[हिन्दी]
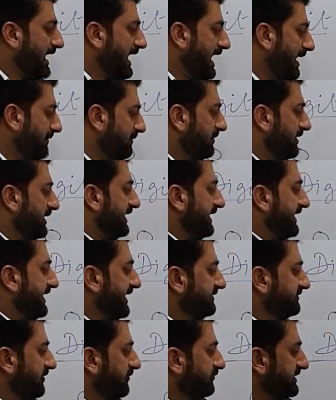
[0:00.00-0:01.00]
अब
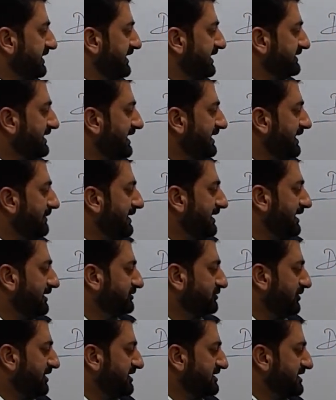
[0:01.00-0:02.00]
इस 15 के लिए मैंने
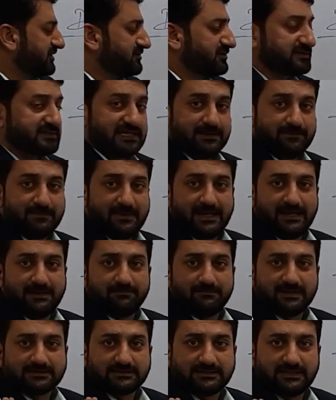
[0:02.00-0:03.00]
दो डी यूज़ की मैंने
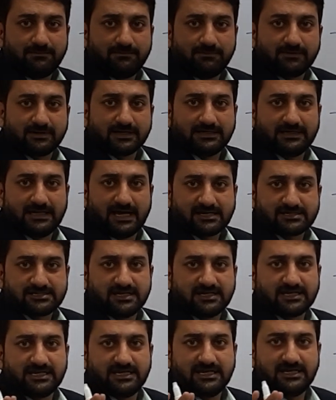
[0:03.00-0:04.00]
मतलब
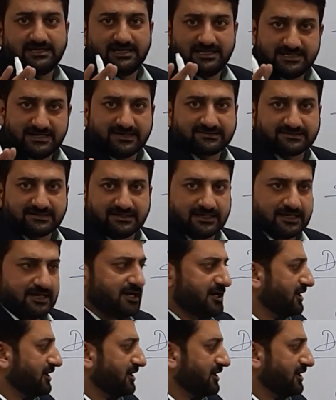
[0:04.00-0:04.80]
कलेक्शन की डी की